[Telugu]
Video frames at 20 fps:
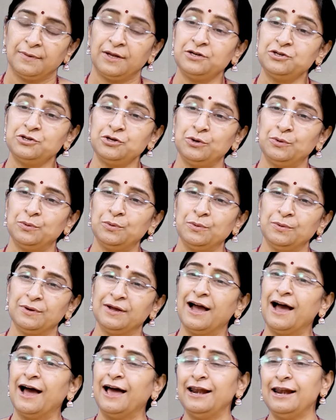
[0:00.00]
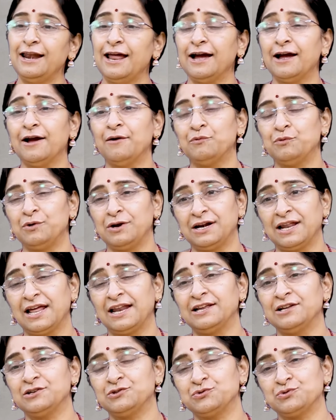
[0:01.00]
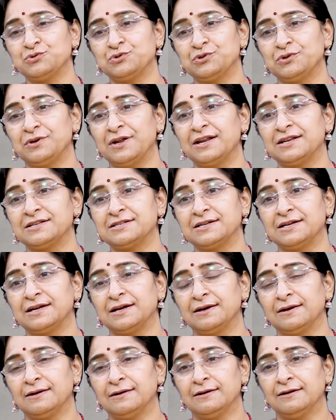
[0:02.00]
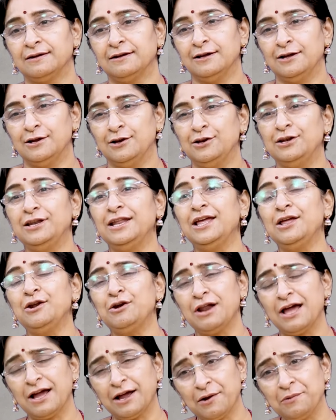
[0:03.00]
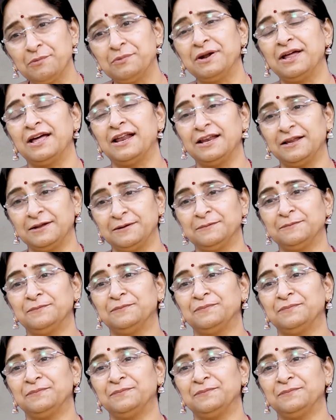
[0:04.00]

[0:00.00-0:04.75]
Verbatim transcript: మనుషులు గాల్లాగా ఉండటానికి చూస్తున్నారు జయ నీరులాగా ఉండాలి